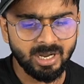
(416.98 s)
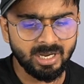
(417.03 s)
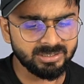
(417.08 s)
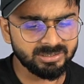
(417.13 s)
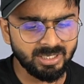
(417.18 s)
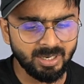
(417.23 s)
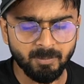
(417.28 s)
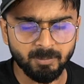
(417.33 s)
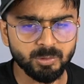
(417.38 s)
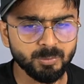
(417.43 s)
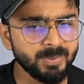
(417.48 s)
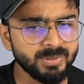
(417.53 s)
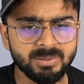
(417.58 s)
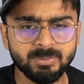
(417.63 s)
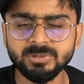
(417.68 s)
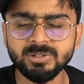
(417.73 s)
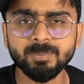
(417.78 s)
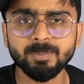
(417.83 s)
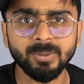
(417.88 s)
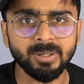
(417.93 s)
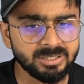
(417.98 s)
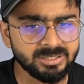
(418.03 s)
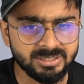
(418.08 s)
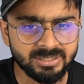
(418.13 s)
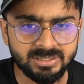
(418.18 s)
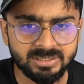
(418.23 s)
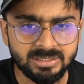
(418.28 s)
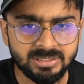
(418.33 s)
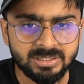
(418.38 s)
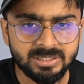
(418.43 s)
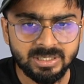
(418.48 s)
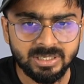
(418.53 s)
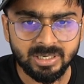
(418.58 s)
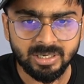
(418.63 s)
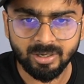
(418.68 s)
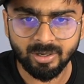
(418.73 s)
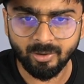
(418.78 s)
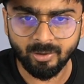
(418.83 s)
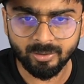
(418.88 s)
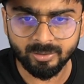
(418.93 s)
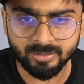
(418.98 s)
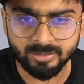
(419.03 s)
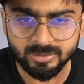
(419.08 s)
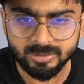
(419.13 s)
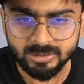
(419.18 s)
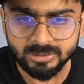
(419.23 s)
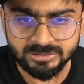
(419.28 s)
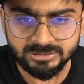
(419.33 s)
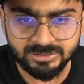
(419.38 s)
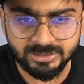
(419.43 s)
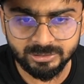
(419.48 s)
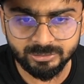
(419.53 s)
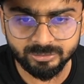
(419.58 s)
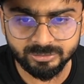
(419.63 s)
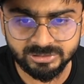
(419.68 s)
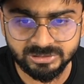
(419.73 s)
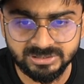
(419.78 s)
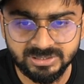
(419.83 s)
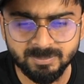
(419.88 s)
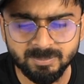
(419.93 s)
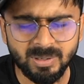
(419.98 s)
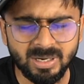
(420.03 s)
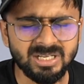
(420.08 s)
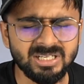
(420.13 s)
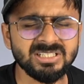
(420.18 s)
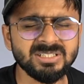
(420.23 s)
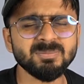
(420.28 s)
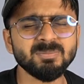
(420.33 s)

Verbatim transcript: अट्ठावन रुपये की मुझे पड़ी है और ये जो चीज़ें भाई